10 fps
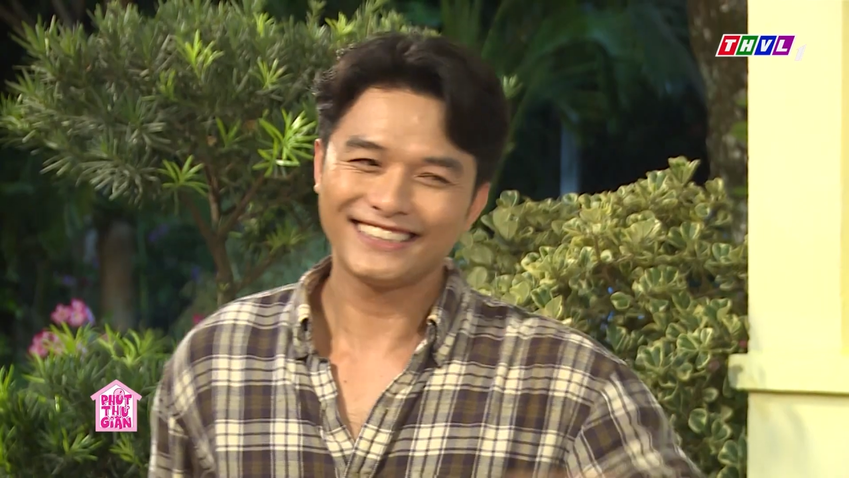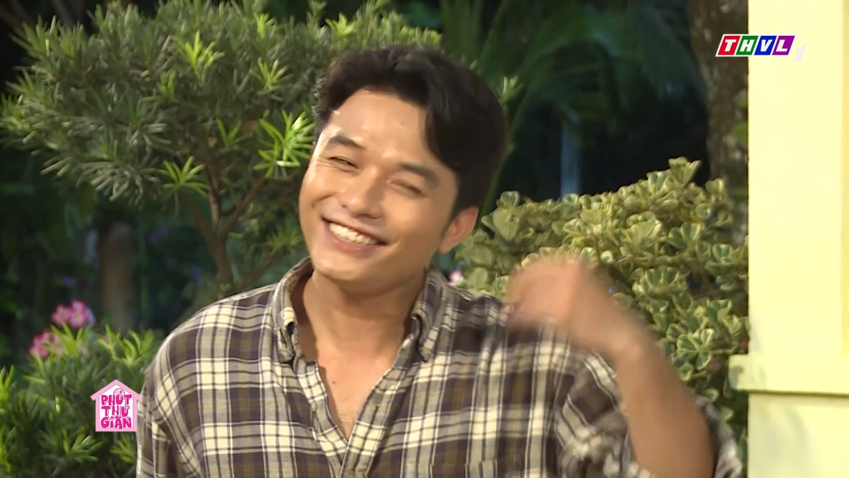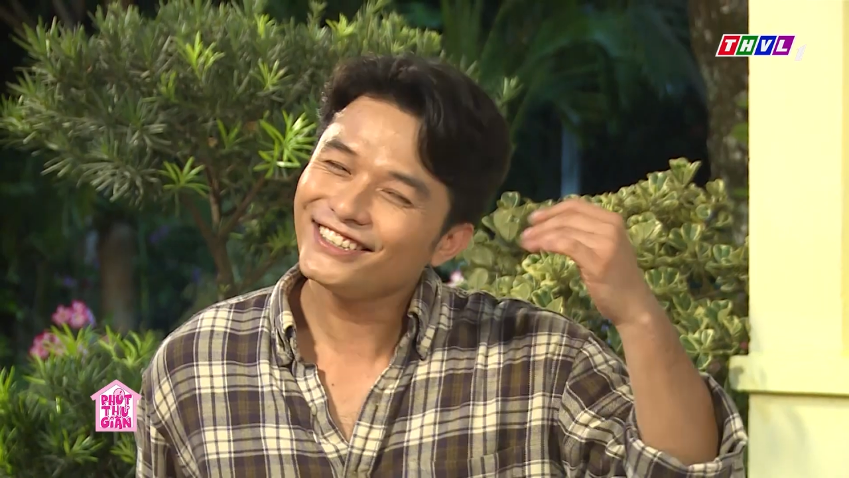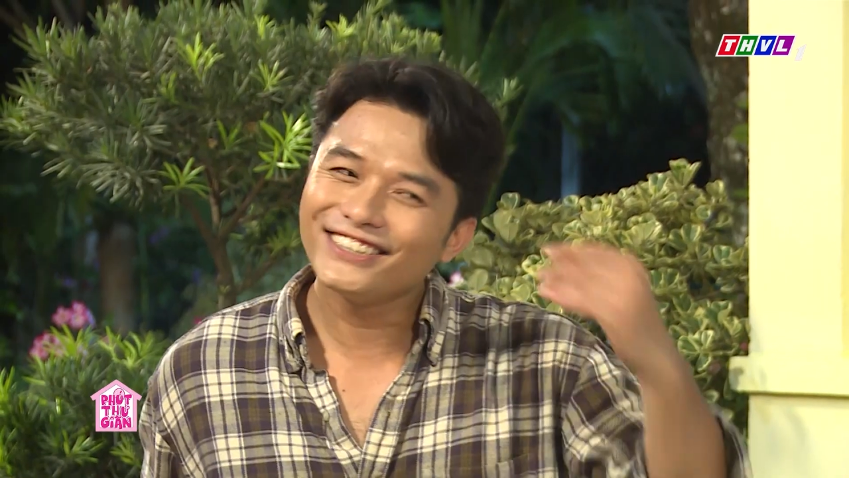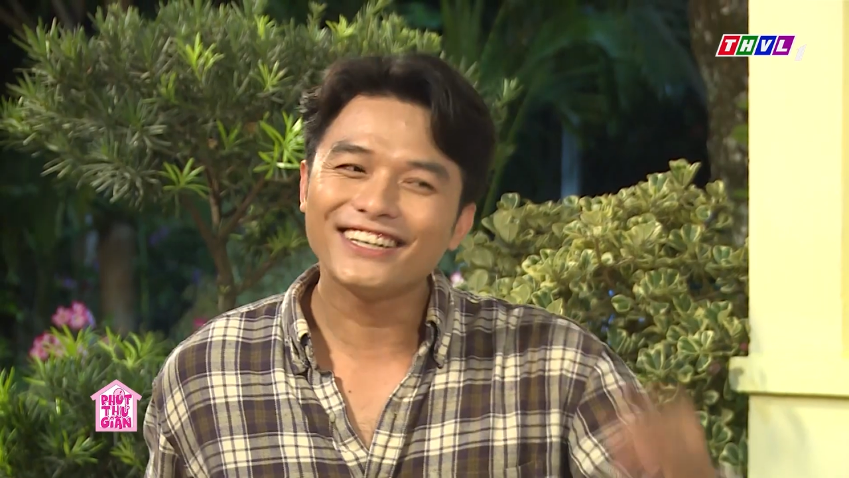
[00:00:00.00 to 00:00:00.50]
Tới
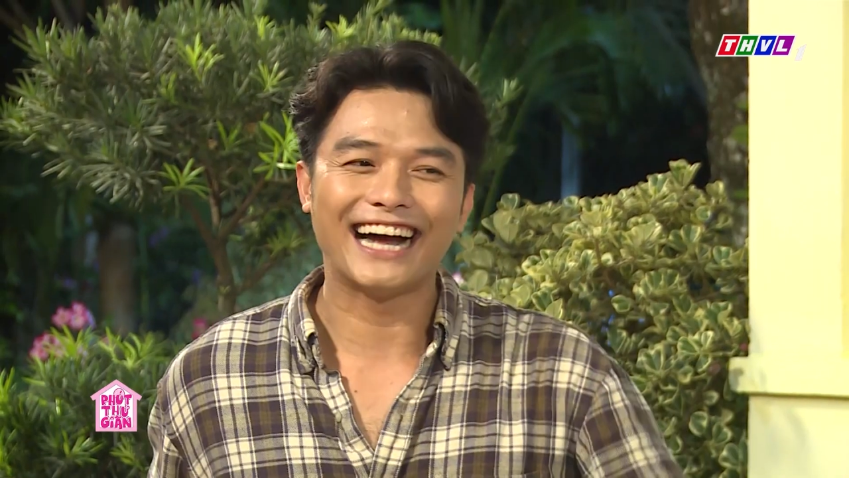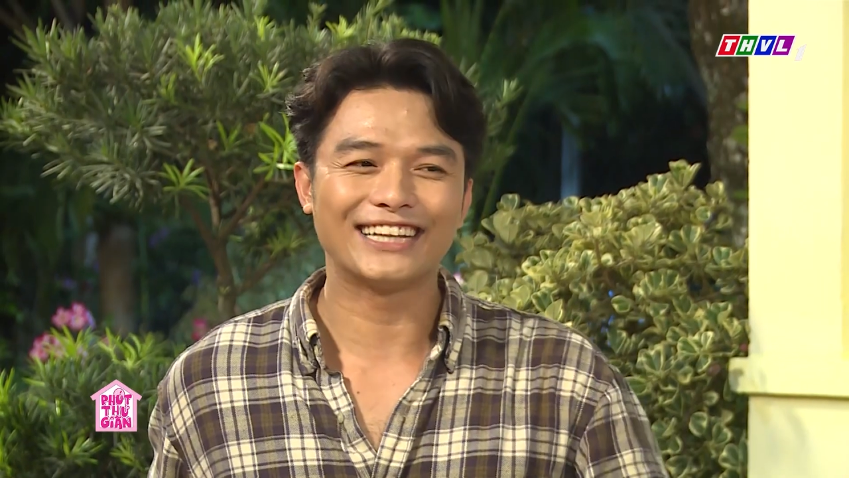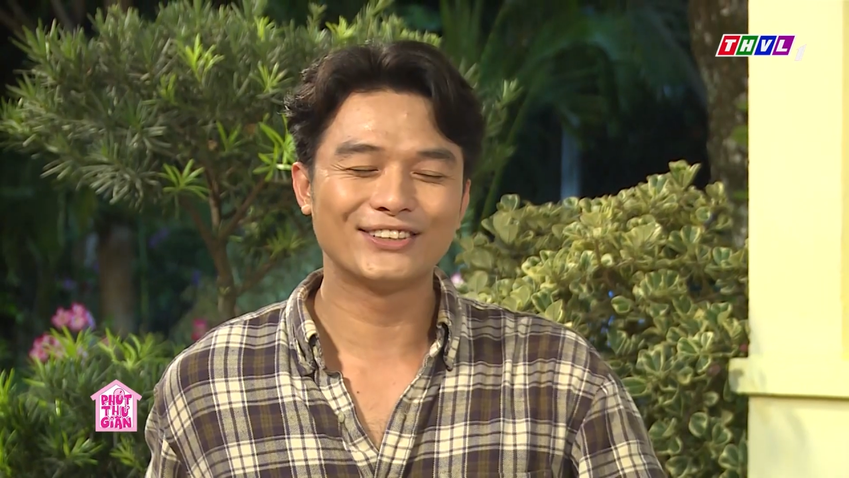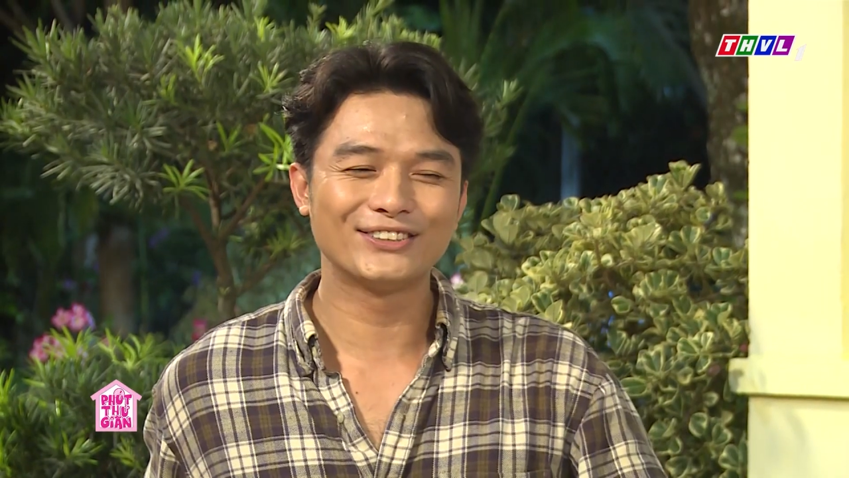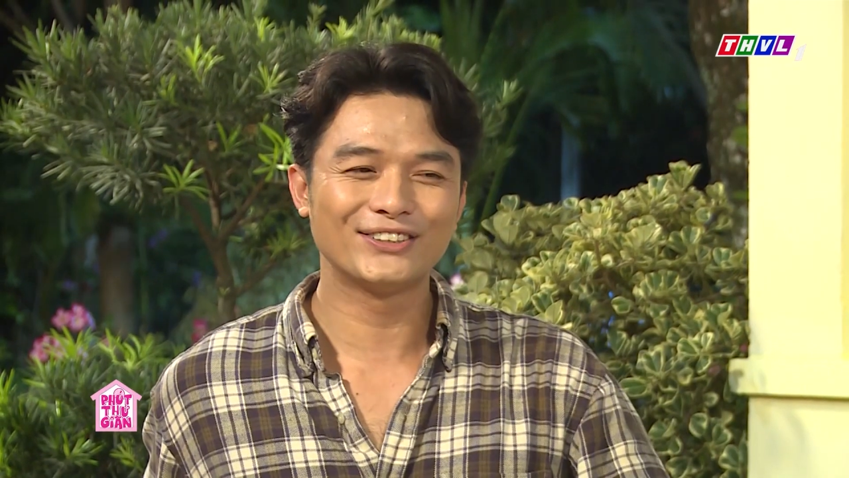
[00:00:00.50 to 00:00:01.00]
trưa trưa hả?
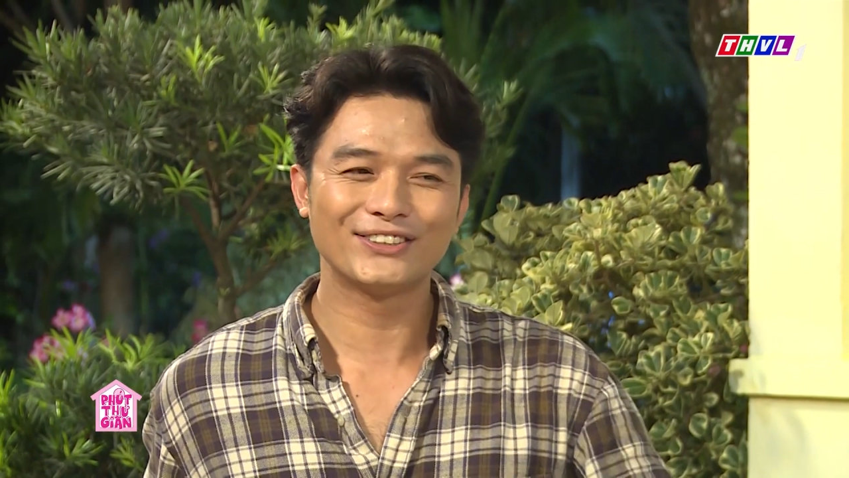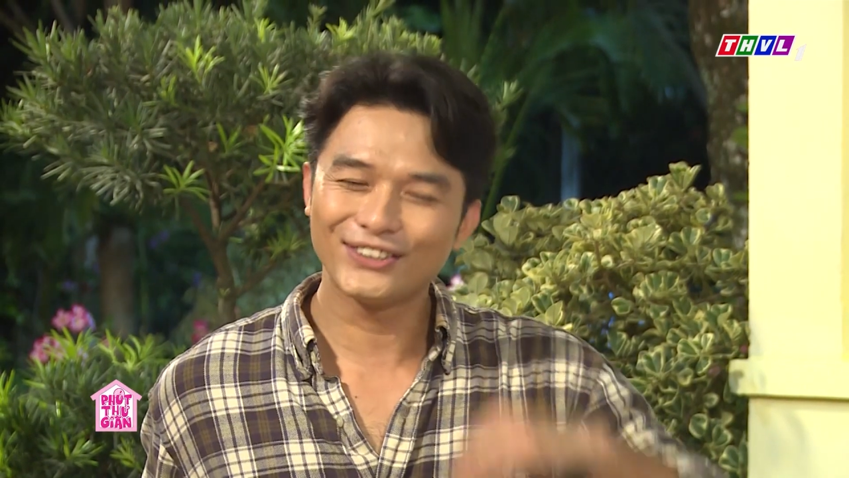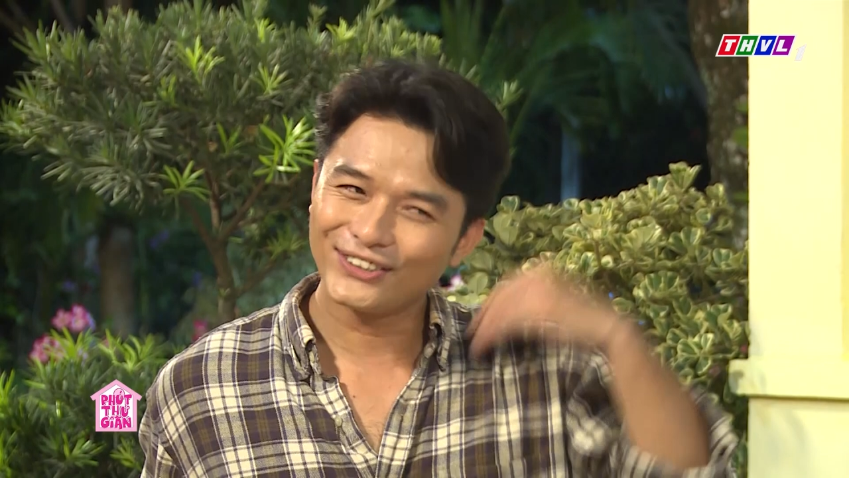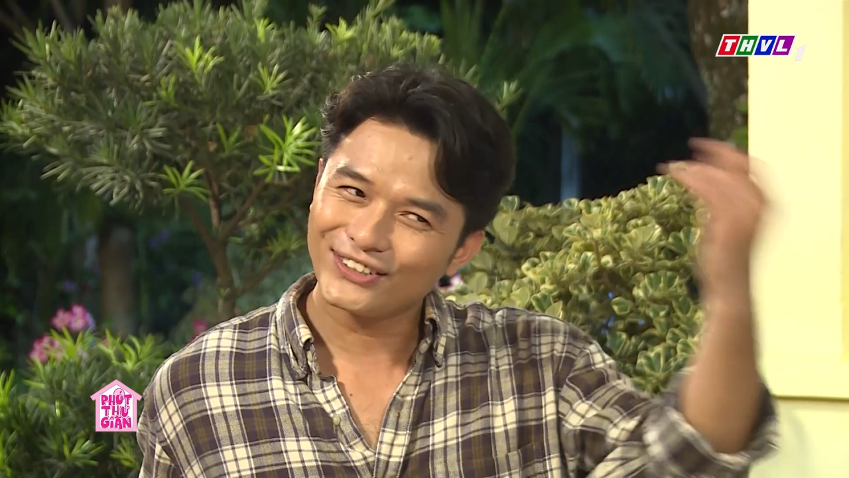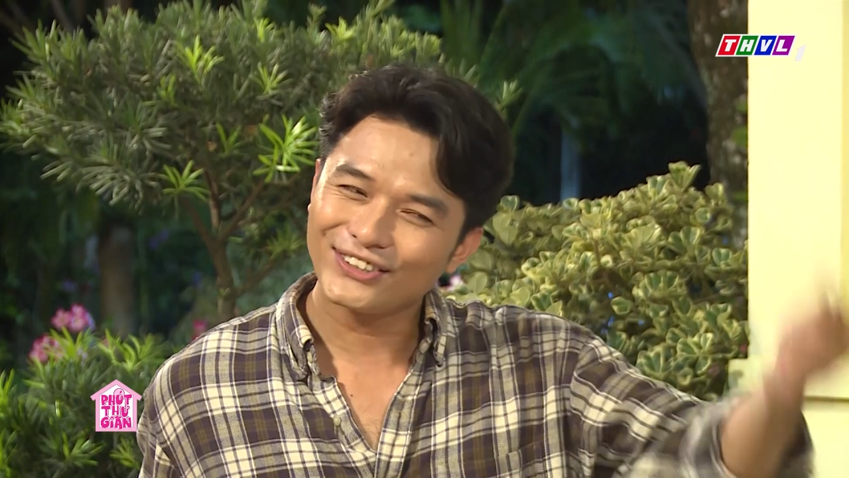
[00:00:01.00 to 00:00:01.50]
Tôi tôi
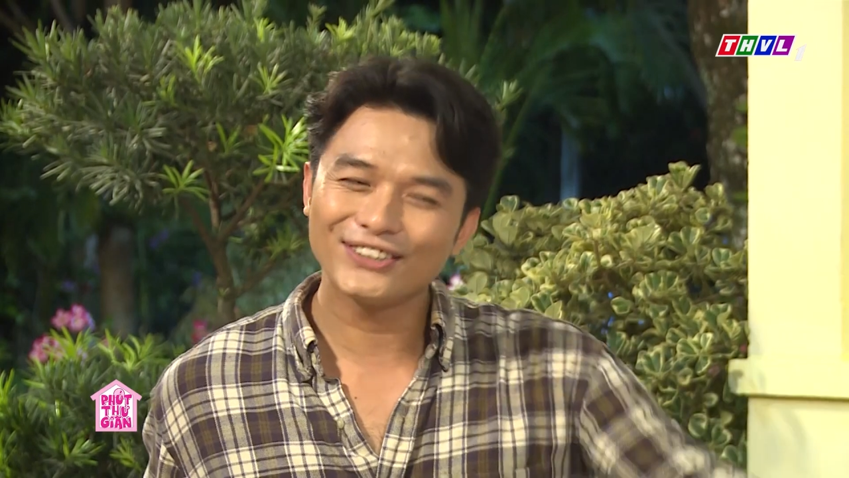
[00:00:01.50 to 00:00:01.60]
tôi tôi